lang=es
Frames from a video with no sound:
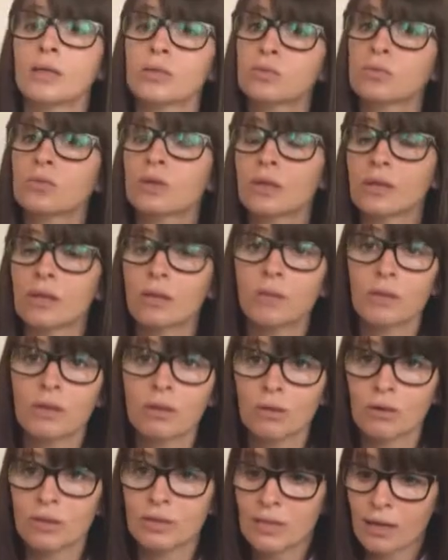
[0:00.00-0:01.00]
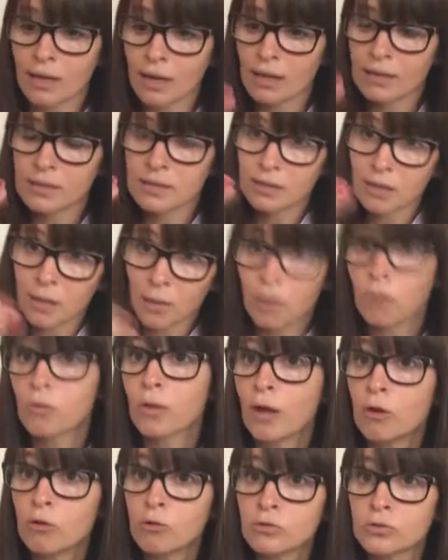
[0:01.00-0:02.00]
Es un tratamiento que se realiza a través de
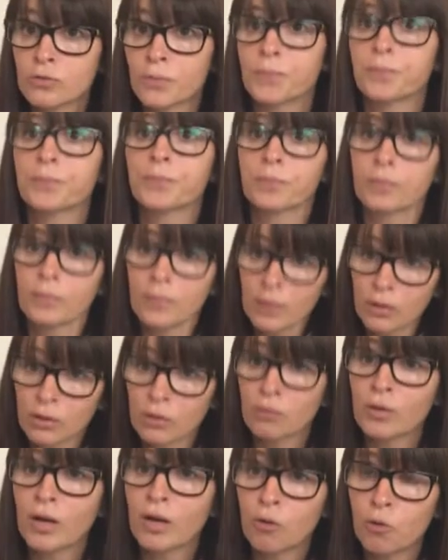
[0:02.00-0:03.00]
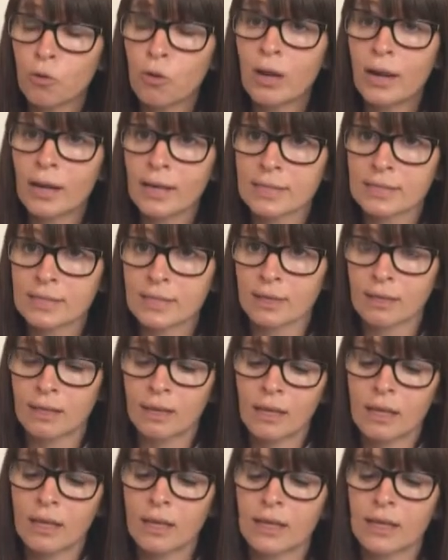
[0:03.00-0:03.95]
una luz, de una luz láser.